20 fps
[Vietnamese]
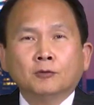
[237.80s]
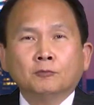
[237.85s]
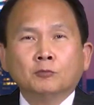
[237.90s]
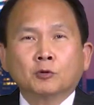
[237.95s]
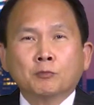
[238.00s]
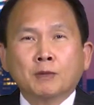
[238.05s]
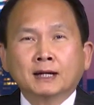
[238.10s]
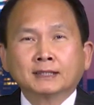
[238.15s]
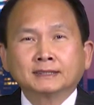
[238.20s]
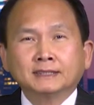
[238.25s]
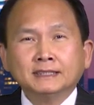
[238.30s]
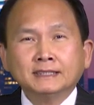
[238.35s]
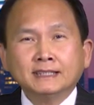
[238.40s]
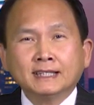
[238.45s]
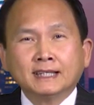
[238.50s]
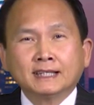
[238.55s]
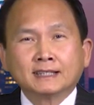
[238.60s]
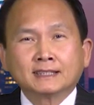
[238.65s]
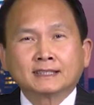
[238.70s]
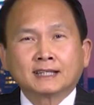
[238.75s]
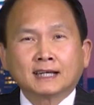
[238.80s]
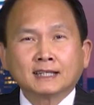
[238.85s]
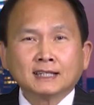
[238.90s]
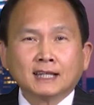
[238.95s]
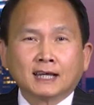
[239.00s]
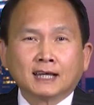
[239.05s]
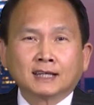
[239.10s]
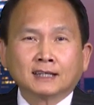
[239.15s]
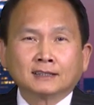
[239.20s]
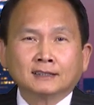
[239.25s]
Một bản tin nghe khá
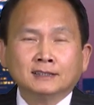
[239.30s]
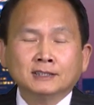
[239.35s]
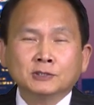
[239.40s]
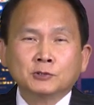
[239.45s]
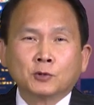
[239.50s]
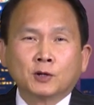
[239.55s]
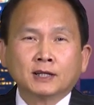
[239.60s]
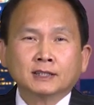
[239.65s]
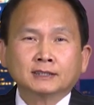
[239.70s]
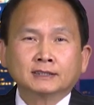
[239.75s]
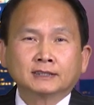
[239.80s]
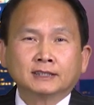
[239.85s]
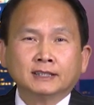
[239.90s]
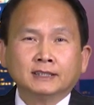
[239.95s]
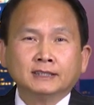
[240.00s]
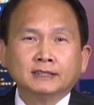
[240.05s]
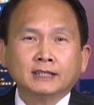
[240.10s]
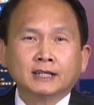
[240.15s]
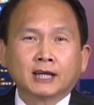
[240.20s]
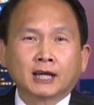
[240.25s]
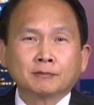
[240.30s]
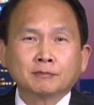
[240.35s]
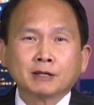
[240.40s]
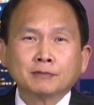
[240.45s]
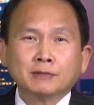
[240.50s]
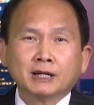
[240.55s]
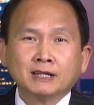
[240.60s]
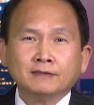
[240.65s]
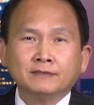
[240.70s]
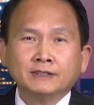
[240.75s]
lạ liên quan tới hãng máy
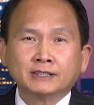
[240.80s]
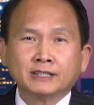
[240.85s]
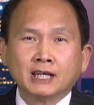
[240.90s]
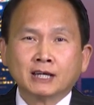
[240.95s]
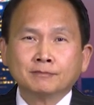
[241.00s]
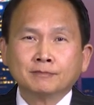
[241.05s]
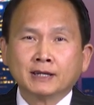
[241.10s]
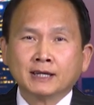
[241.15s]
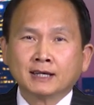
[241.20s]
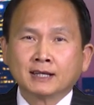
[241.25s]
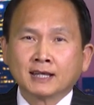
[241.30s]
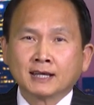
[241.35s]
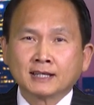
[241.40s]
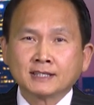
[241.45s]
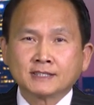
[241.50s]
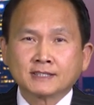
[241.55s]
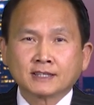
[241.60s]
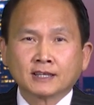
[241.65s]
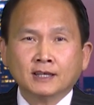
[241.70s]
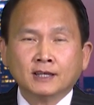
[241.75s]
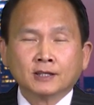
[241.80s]
bay Vietnam Airlines,